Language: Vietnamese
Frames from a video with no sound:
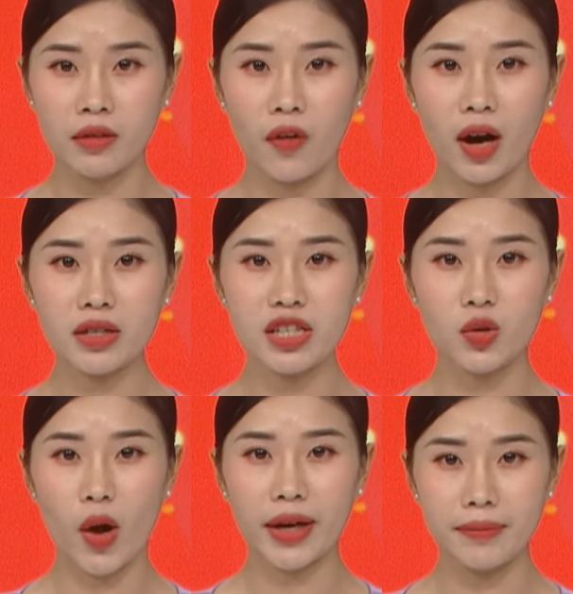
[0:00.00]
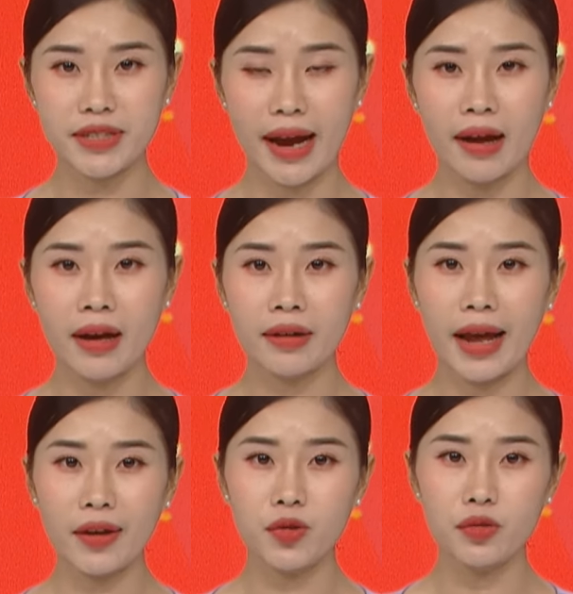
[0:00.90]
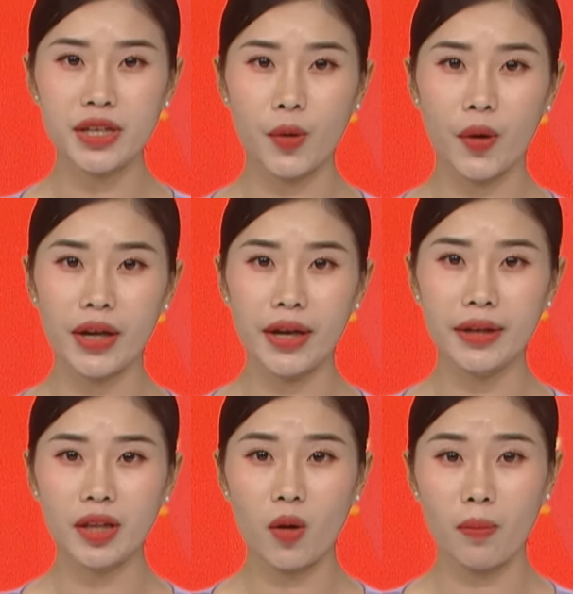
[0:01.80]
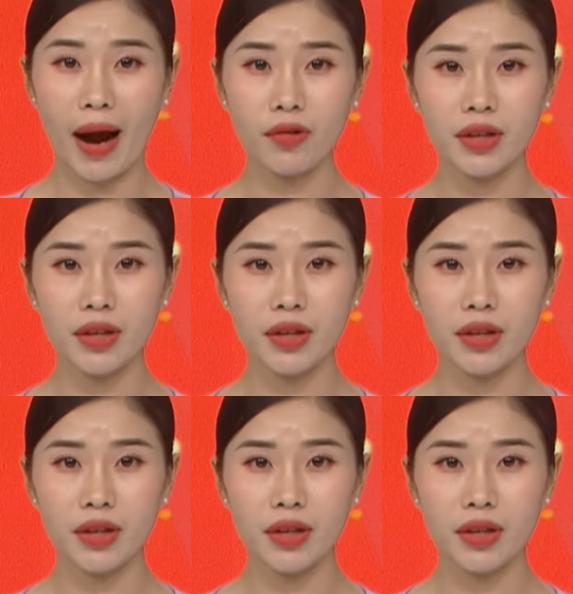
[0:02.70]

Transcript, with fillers: Phó trưởng đoàn kiểm tra đã chủ trì hội nghị thông báo